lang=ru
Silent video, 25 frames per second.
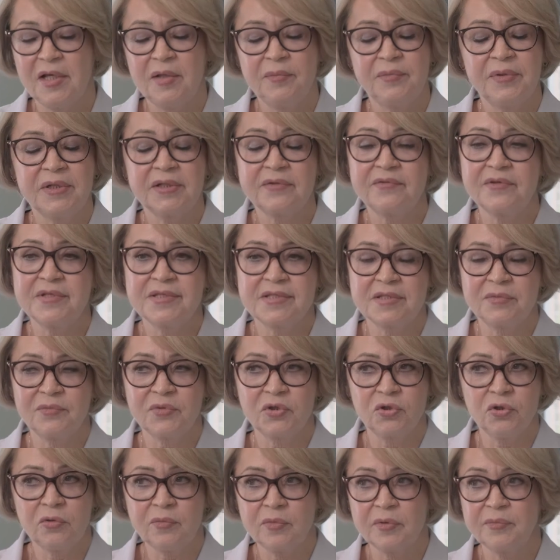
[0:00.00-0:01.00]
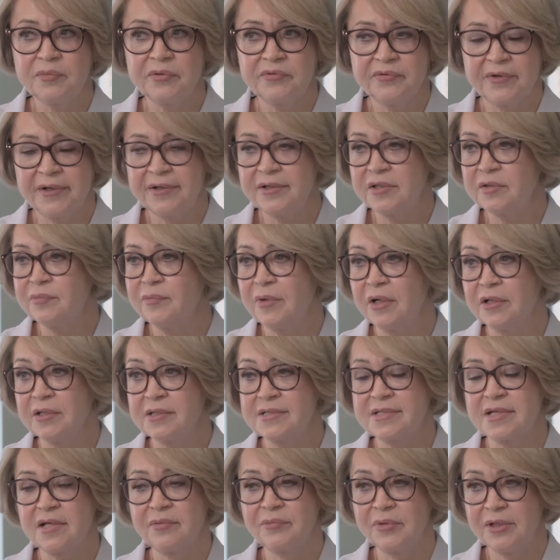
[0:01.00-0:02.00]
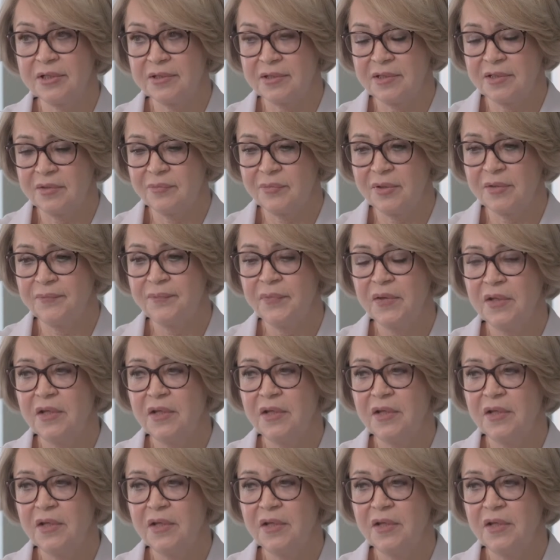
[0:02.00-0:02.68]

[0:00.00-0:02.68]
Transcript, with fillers: Первые симптомы бывают малозаметными.